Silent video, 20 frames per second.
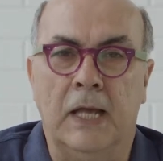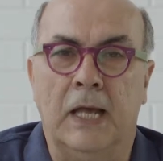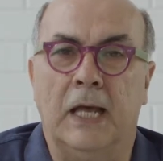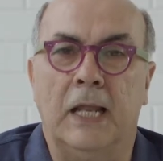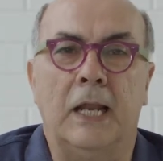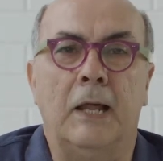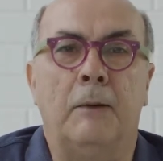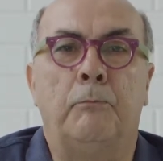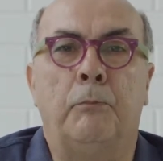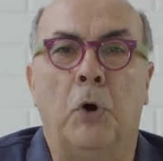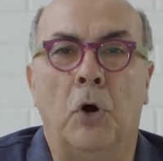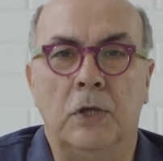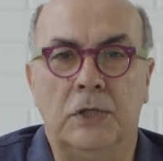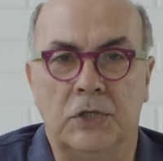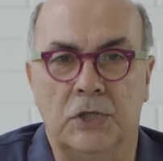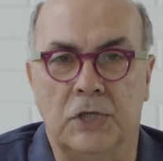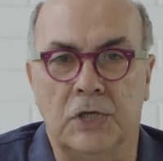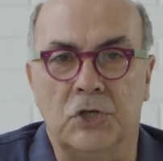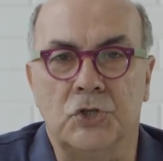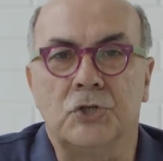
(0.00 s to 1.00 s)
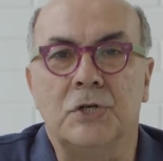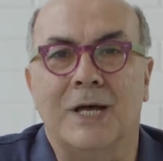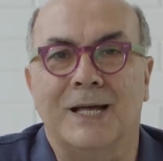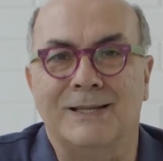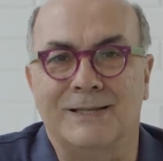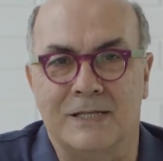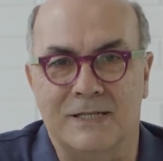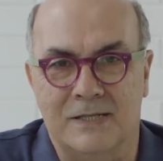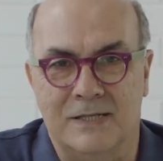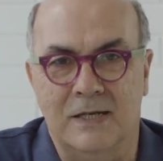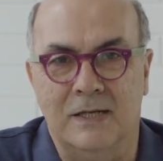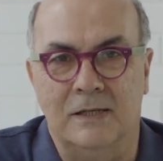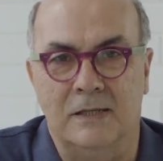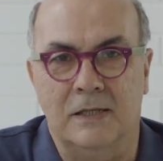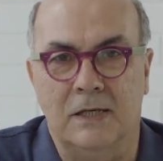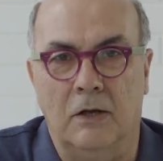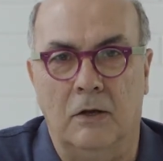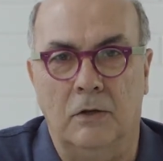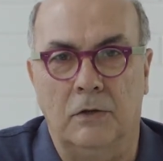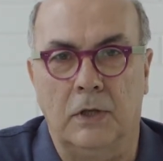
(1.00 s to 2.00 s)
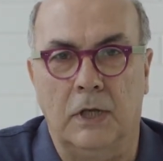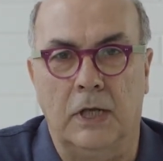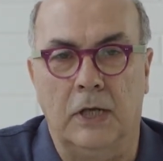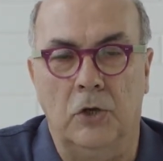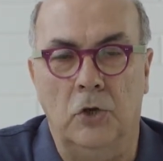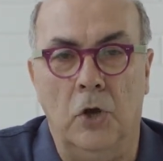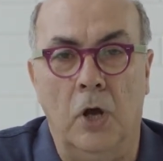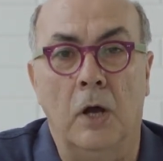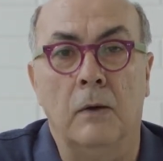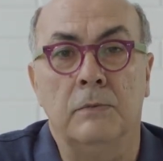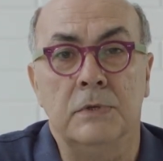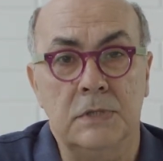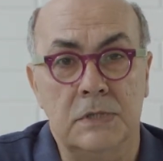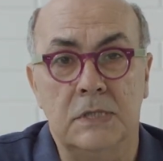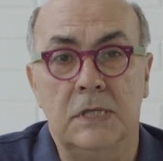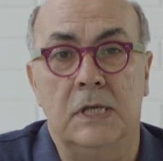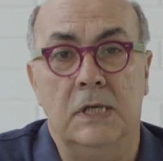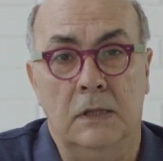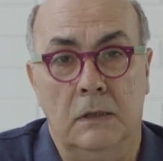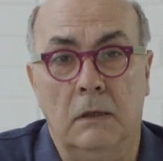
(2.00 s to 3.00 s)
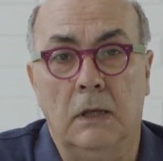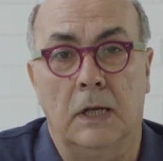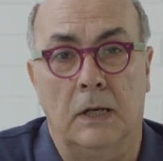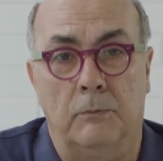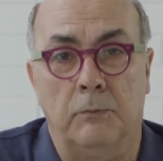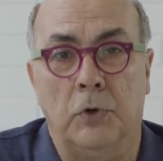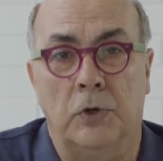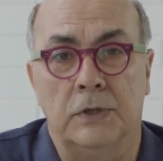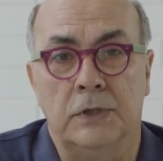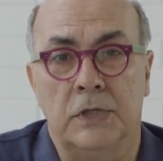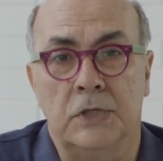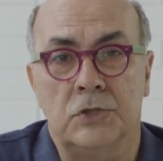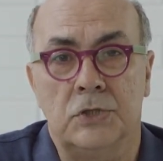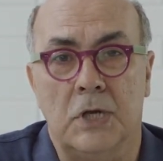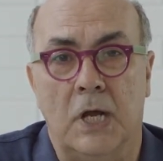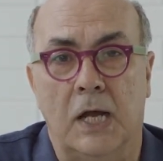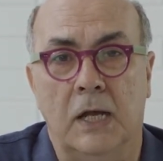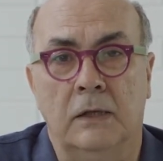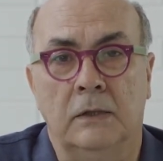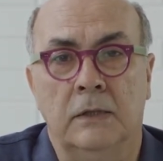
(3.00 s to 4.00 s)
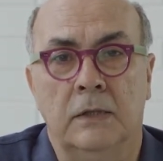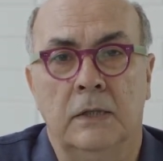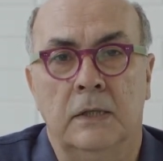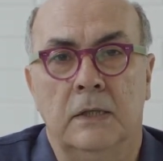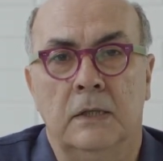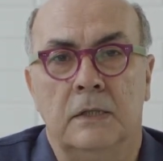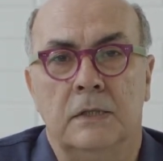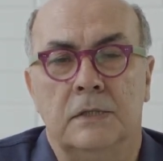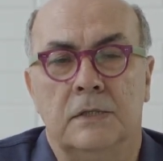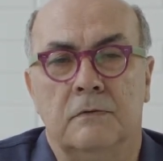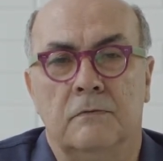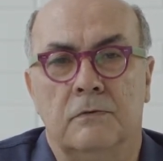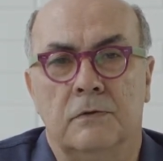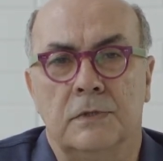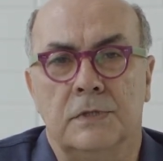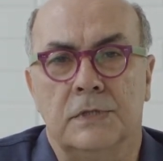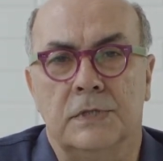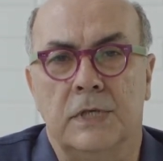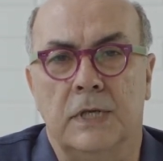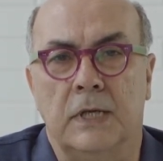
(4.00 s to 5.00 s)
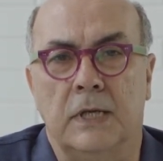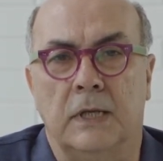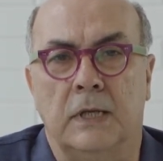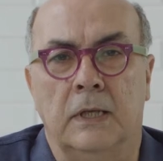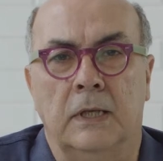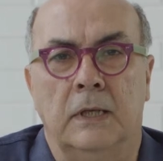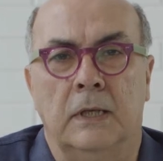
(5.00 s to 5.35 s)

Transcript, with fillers: Ela pode deixar de ser de alto renome? Sim, ela pode deixar. Se você